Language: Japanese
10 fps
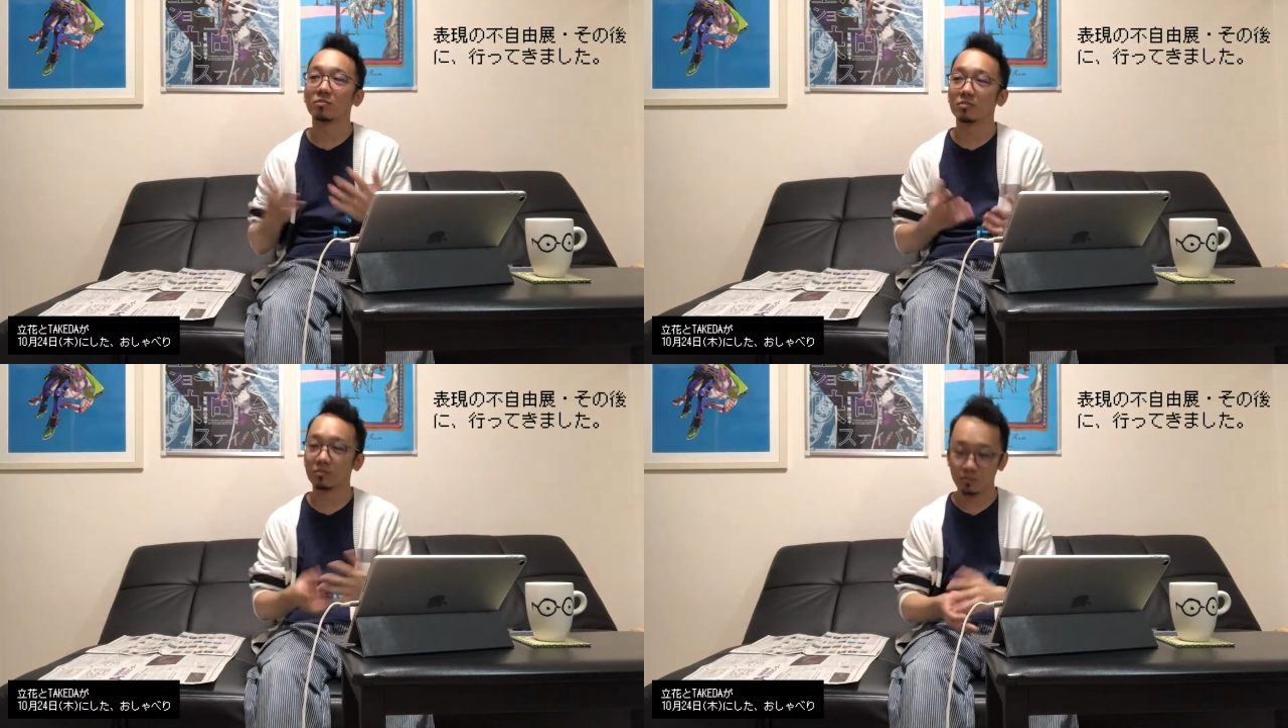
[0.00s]

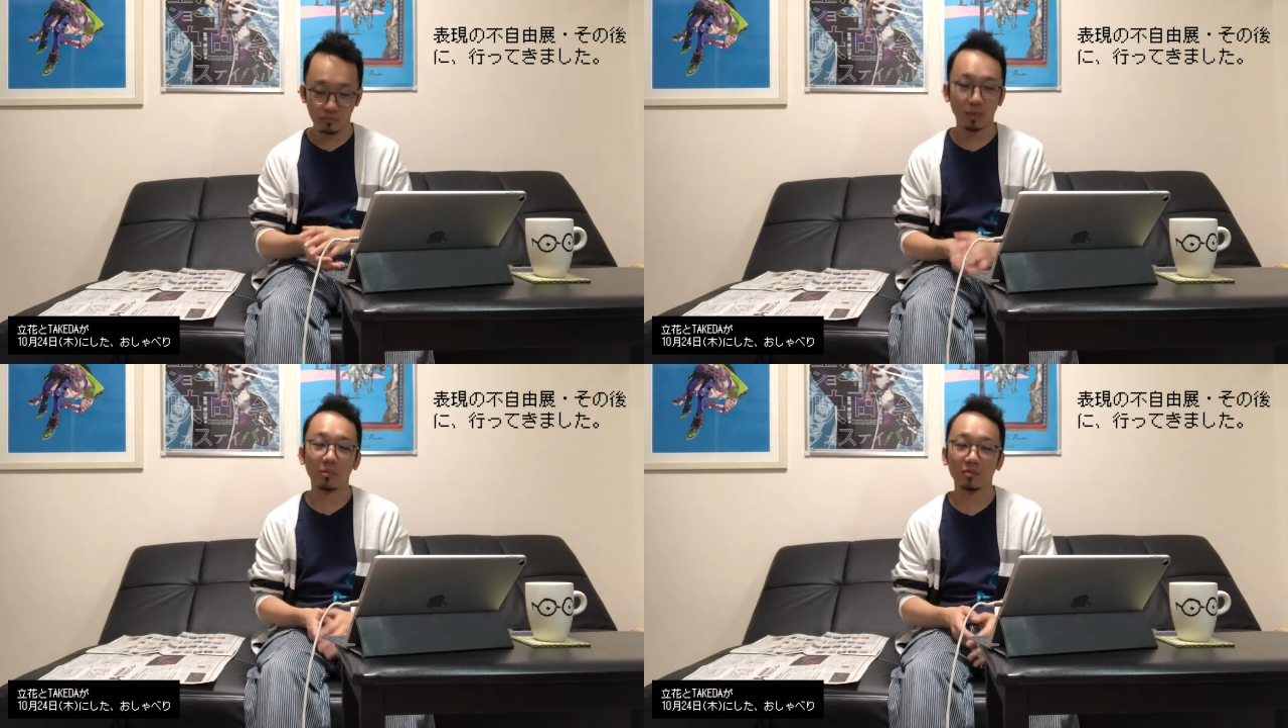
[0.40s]
まあ
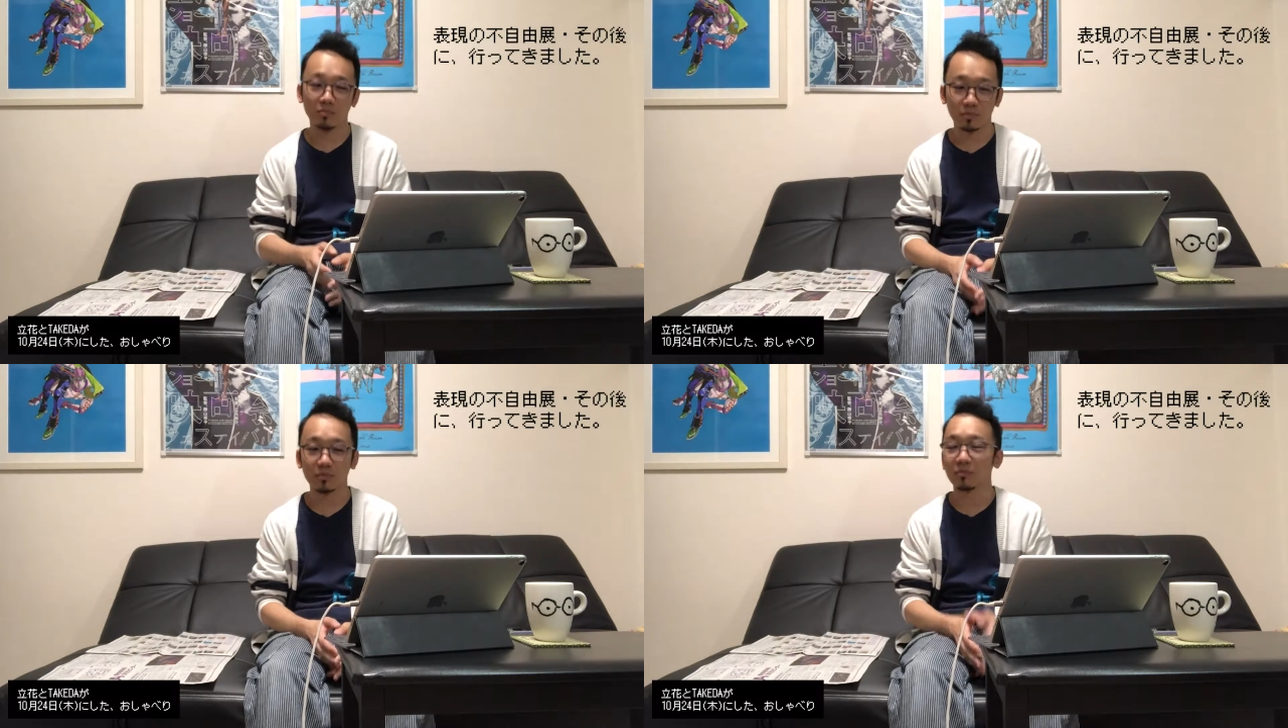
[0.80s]
ま
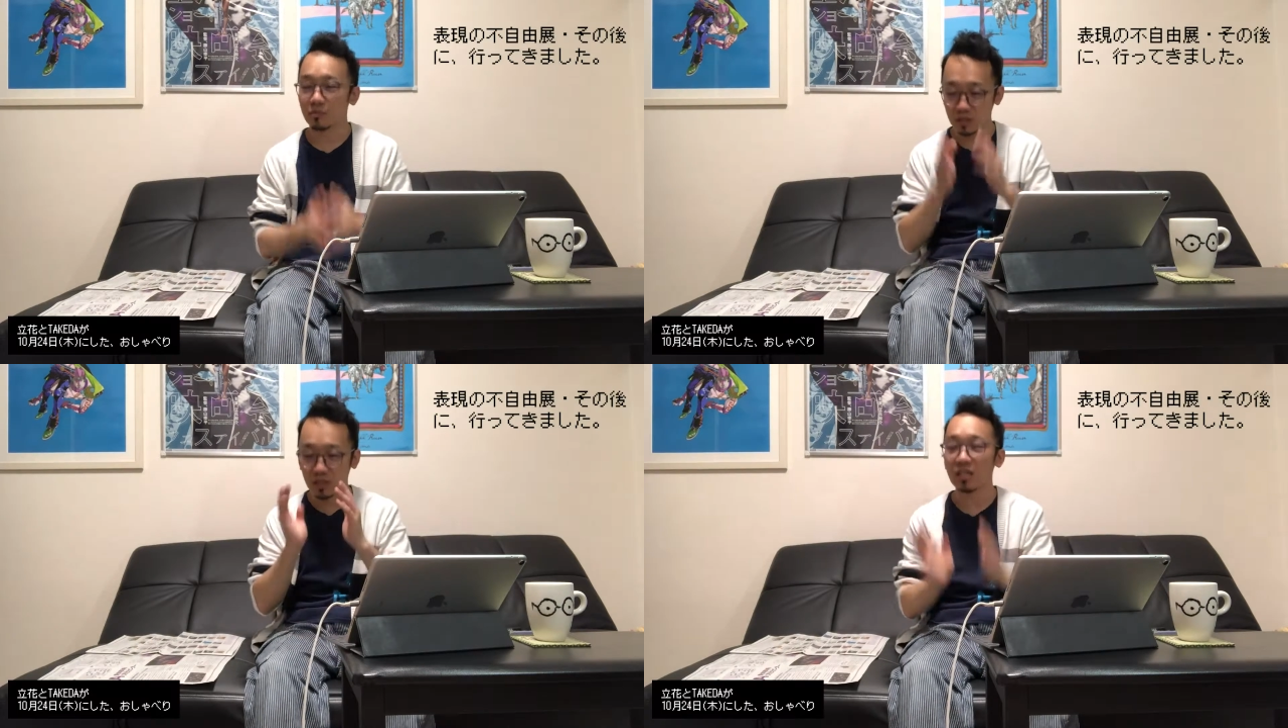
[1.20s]
あ、も
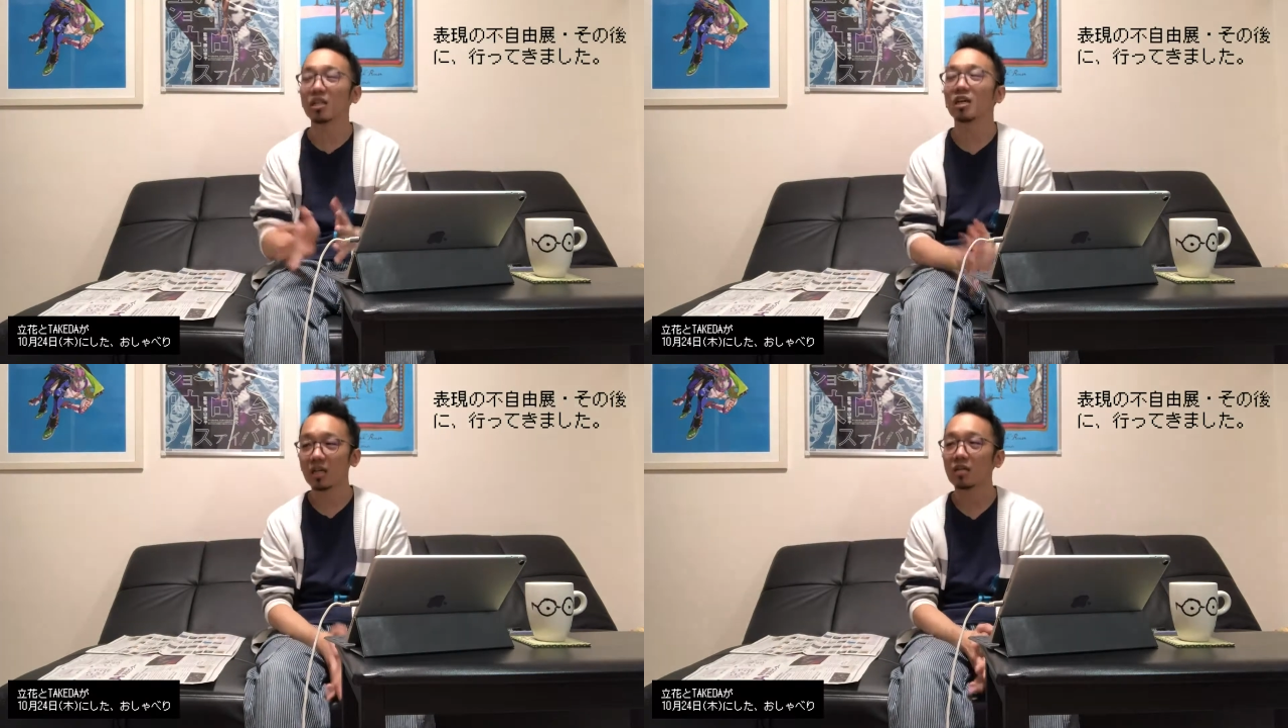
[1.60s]
う危険
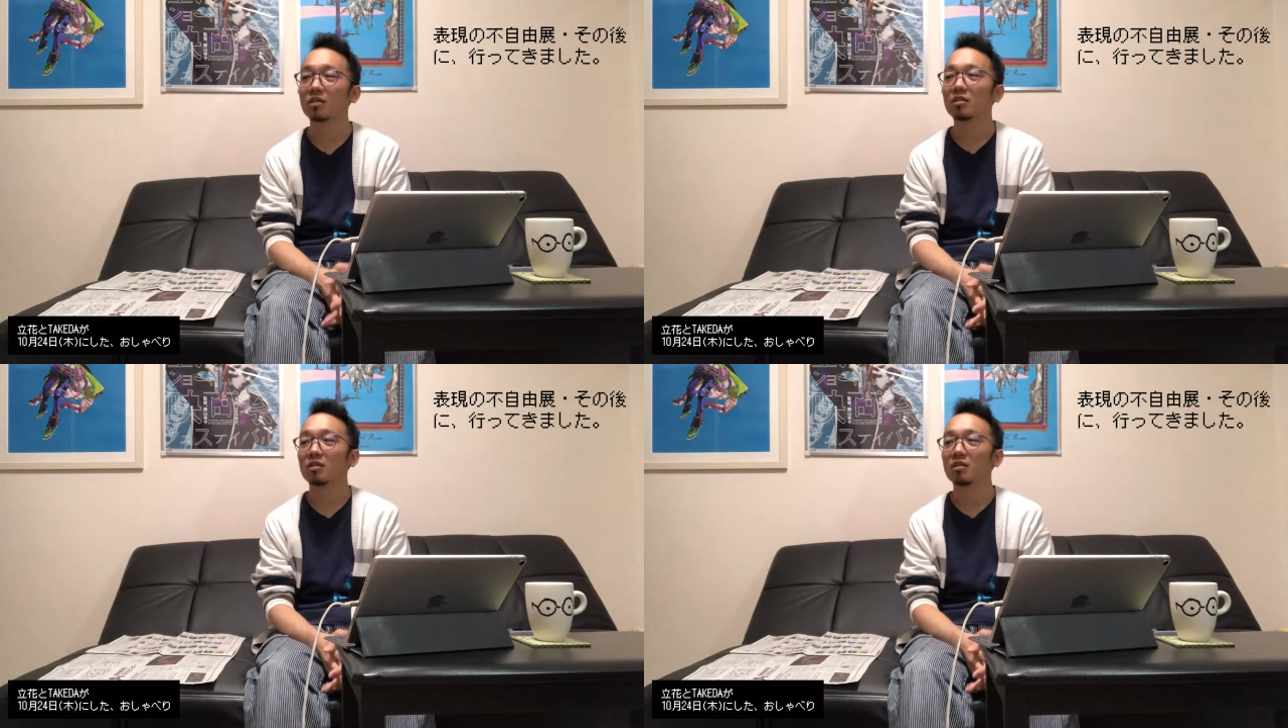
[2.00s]
だから